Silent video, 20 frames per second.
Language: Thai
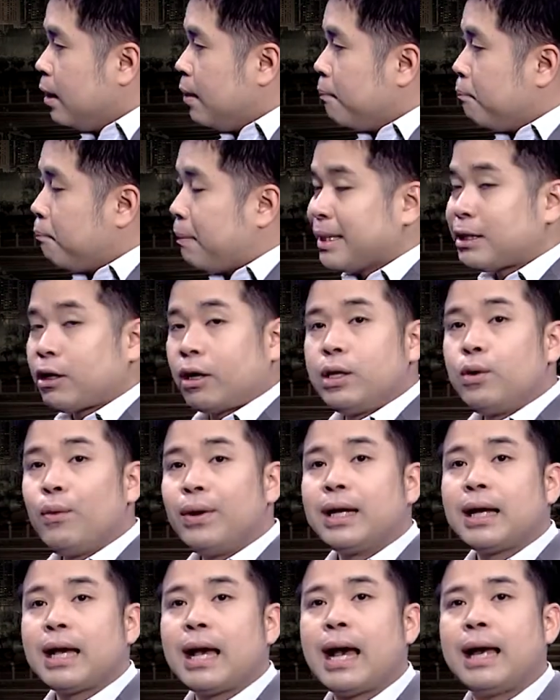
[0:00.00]
ไปต่อที่
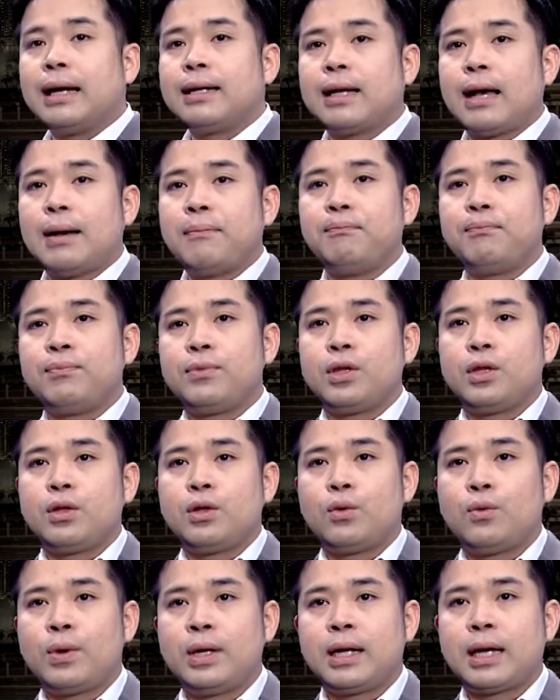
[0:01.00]
วันอังคารครับ
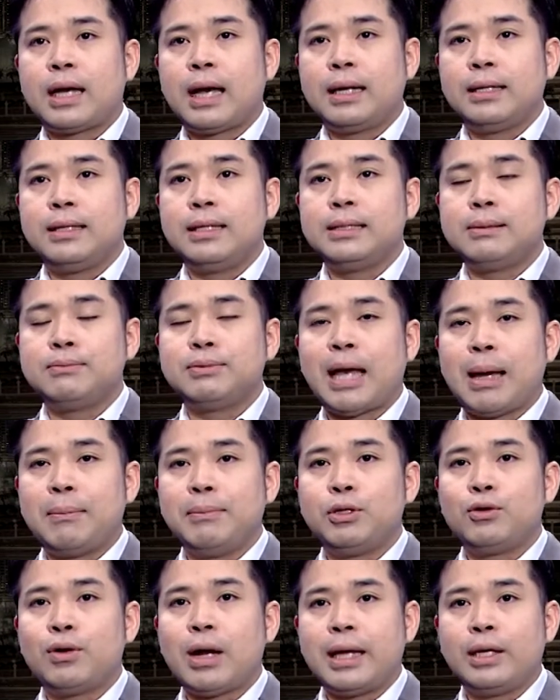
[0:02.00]
วันอังคารที่
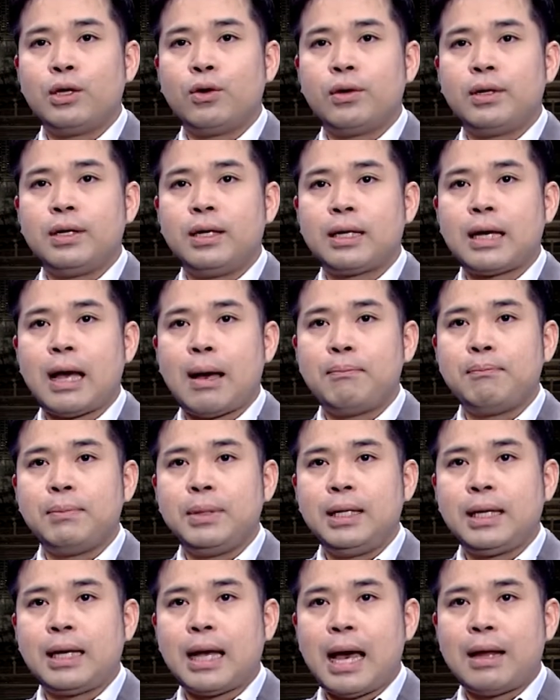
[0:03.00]
13 มิถุนายนนะครับ
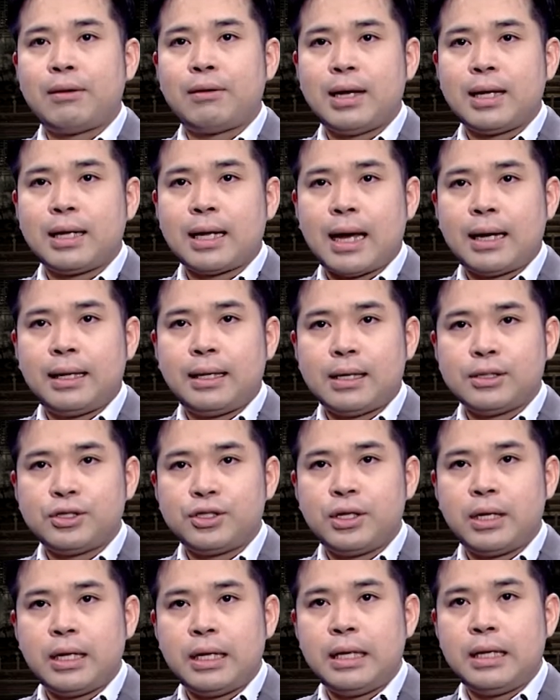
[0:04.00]
มีการรายงานดั
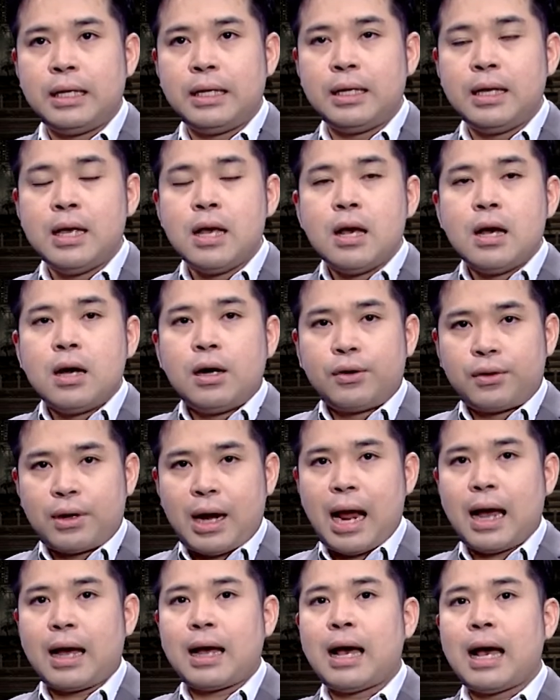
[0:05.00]
ชนี
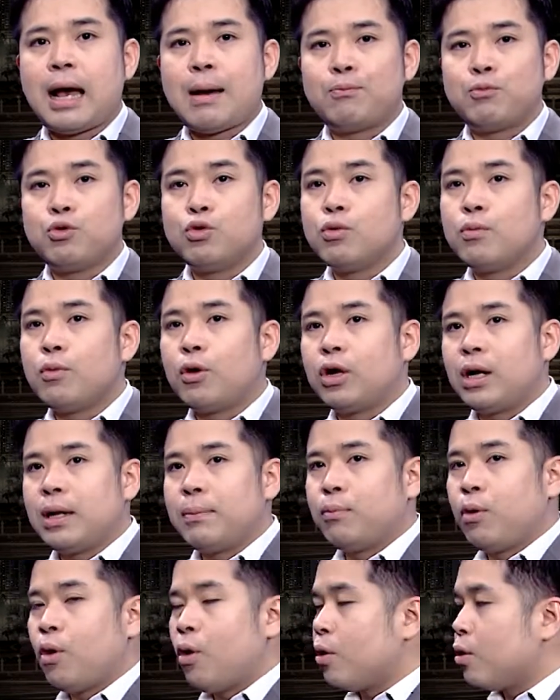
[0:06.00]
ราคาผู้บ
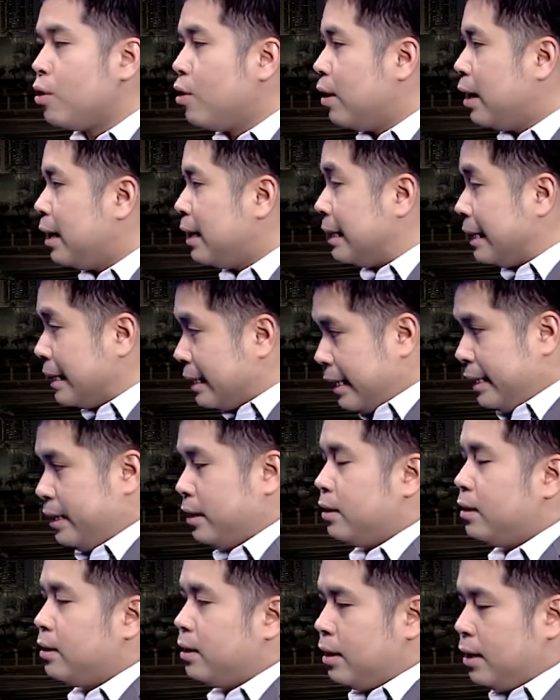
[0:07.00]
ริโภคของอังกฤษ
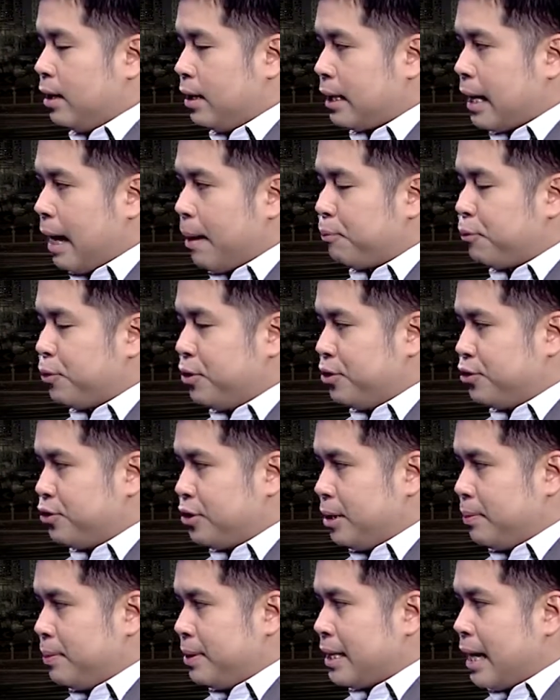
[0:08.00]
นะครับหรือ
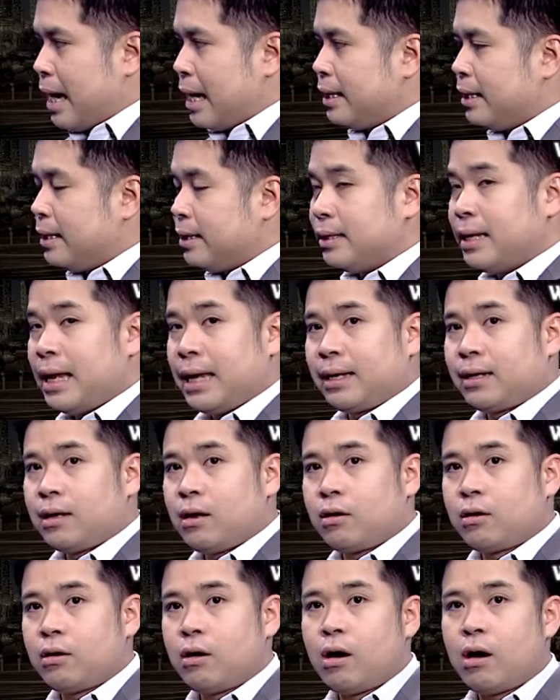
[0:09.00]
CPI Index
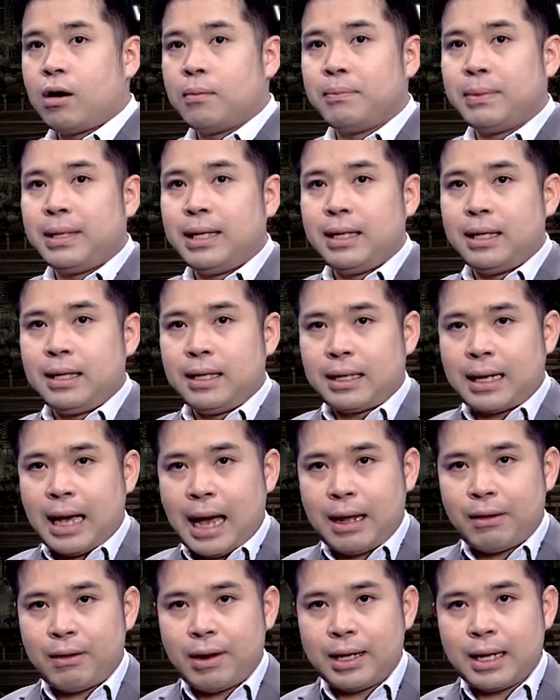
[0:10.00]
แล้วก็มี
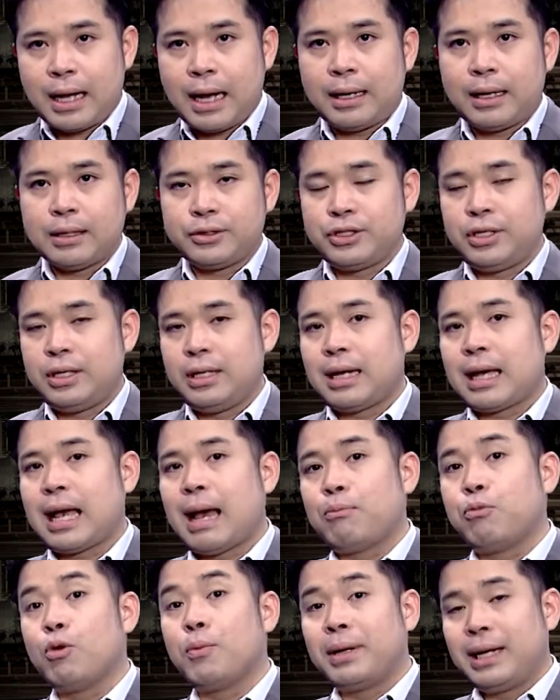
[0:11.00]
การรายงานดัชนีรา
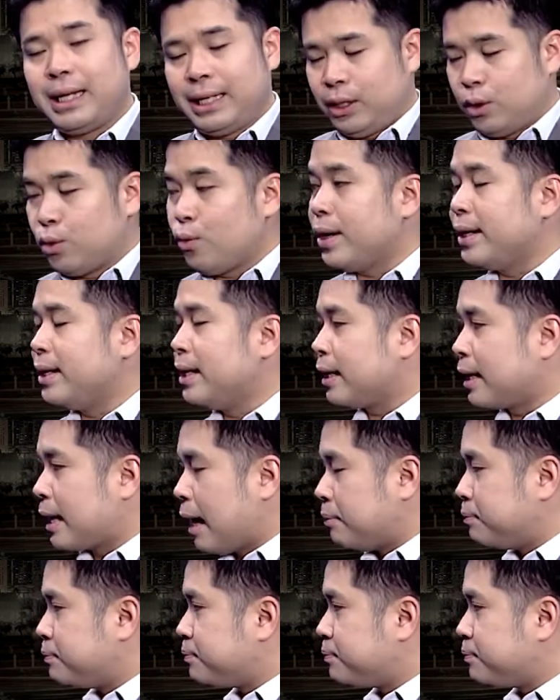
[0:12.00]
คาผู้ผลิตด้วยนะครับ